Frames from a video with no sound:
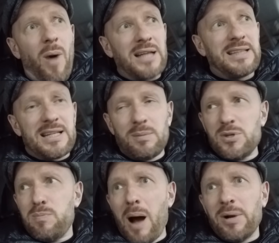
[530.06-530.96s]
остаться
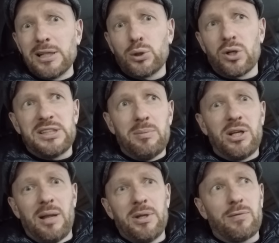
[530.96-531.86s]
без бабок и 47
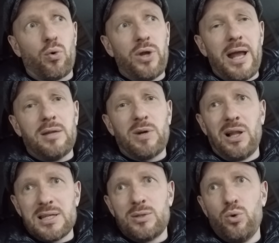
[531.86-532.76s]
километров ху...
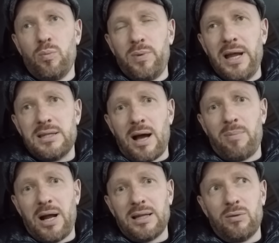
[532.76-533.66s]
холостую блядь,
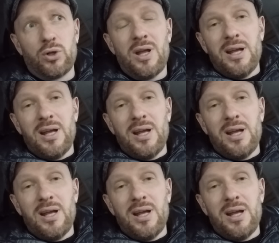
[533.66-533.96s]
обратно. Вот